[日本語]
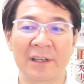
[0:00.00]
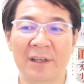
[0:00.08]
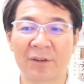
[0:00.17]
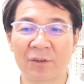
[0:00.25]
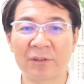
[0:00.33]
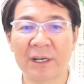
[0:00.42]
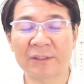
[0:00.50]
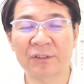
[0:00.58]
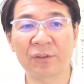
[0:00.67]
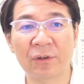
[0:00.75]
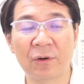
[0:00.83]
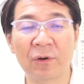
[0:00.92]
今回そ
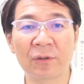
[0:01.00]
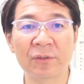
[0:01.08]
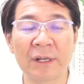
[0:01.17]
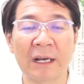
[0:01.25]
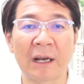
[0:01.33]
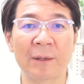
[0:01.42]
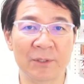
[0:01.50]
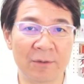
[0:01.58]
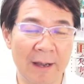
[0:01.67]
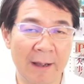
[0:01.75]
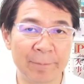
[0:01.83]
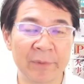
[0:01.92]
の本の中身
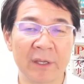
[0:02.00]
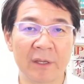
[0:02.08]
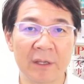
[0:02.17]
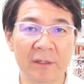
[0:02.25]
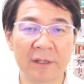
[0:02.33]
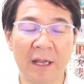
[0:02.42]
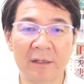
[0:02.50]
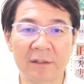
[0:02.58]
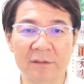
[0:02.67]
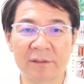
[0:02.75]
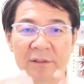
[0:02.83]
は、一旦